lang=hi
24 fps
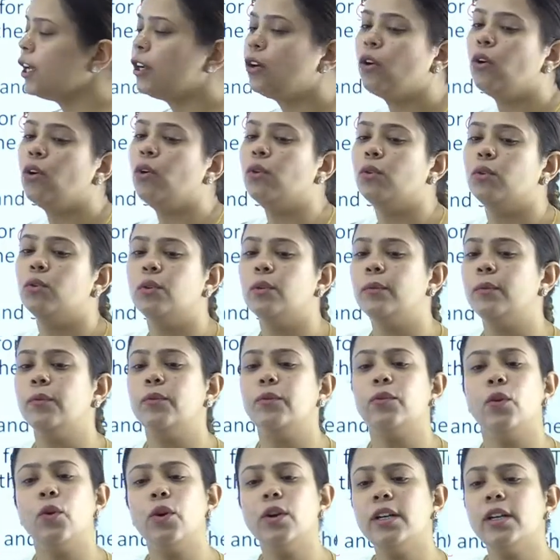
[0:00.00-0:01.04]
को
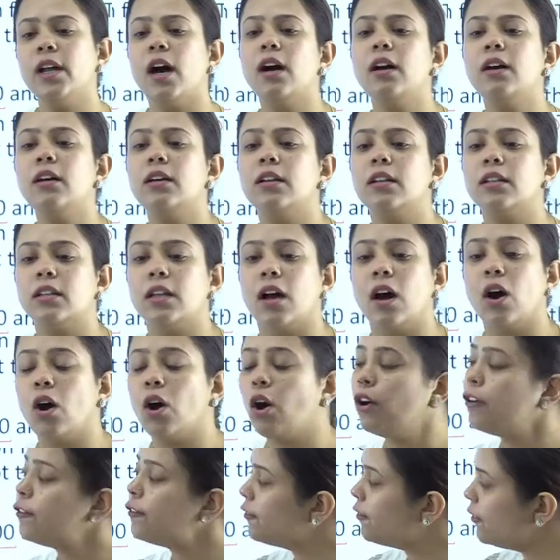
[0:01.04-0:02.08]
फोन ना करता
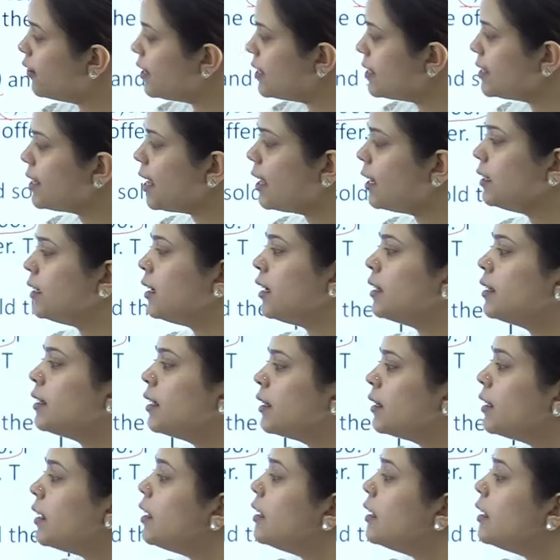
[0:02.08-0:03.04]
और फिर सेल कर देता